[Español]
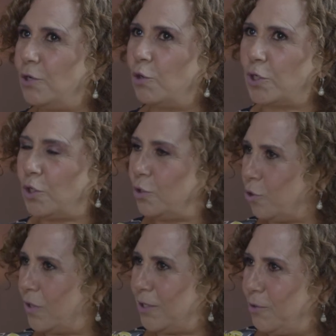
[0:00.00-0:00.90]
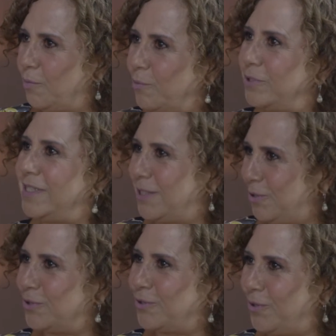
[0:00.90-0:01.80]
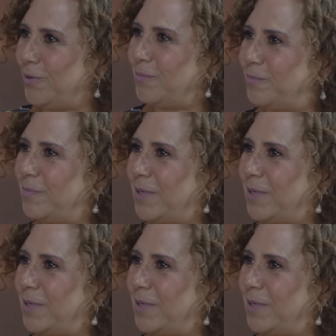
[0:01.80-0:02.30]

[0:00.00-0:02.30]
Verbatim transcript: Lo quiero tocar como muy chistoso,